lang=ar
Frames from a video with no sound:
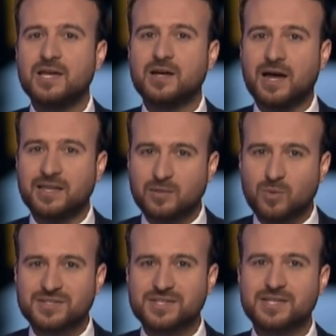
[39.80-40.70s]
هذه
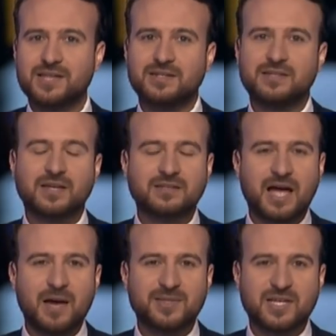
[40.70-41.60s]
المؤسسات التي
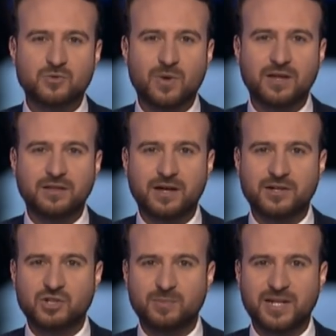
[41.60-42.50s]
اقتحمت اسواقا
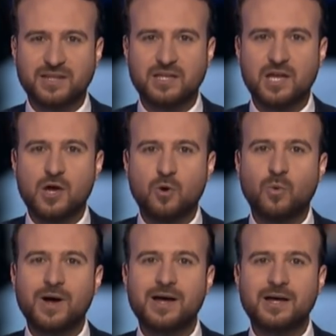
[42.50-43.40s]
خارج البلد
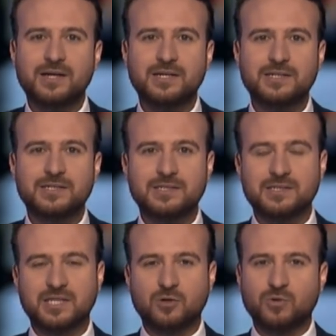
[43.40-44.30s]

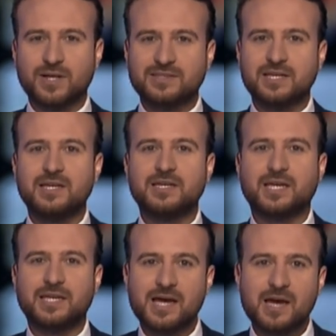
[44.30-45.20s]
وضروره
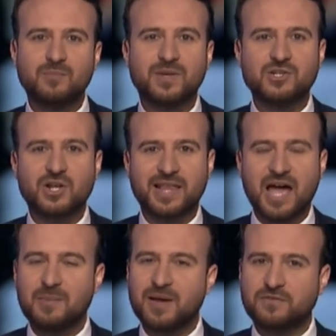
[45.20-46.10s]
قيام رجال
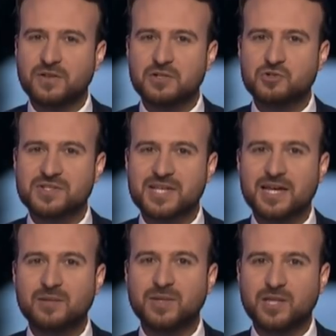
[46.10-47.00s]
الأعمال في
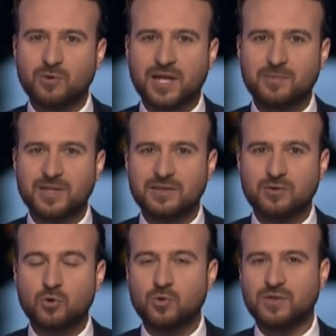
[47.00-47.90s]
الجزائر بدورهم
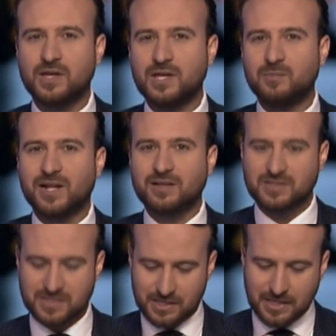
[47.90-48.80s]
للنهوض
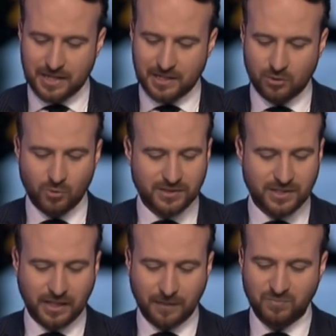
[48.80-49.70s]
بالاقتصاد
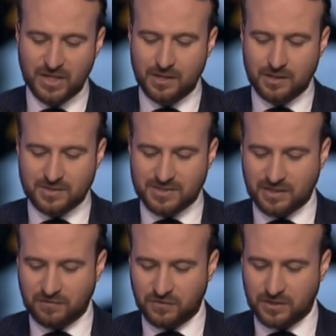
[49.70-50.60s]
الوطني
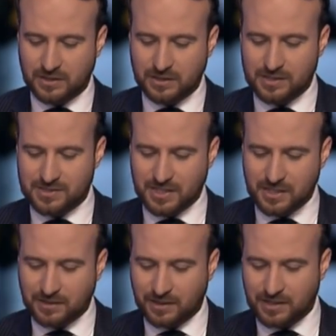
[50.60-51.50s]
نستضيف آه،
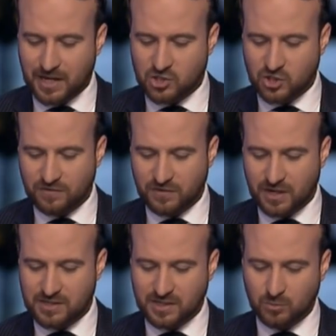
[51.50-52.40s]
السيد رضا حشلاف
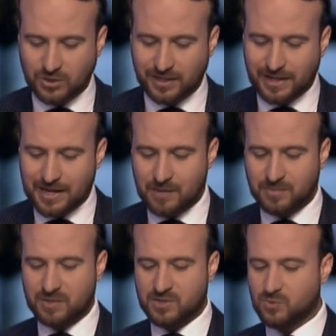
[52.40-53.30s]
رئيس المدير العام
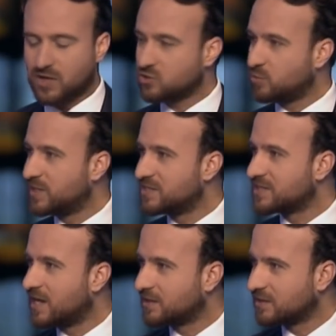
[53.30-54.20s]
لمجموعة صوبي
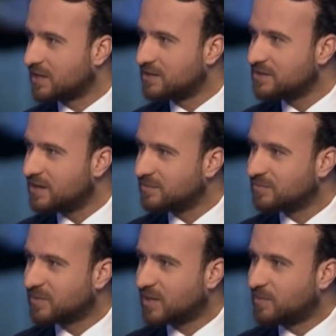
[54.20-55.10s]
للصناعات الغذائية
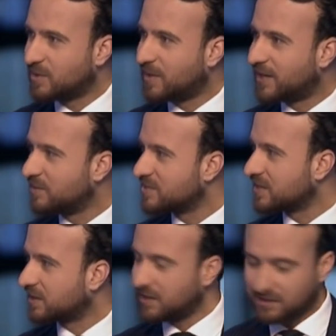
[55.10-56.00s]
مرحبا بك معنا
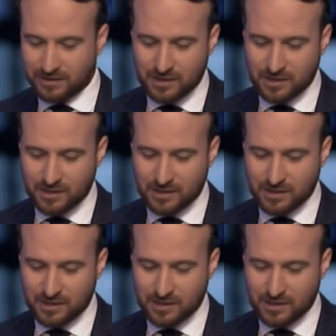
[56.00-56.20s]
مساء الخير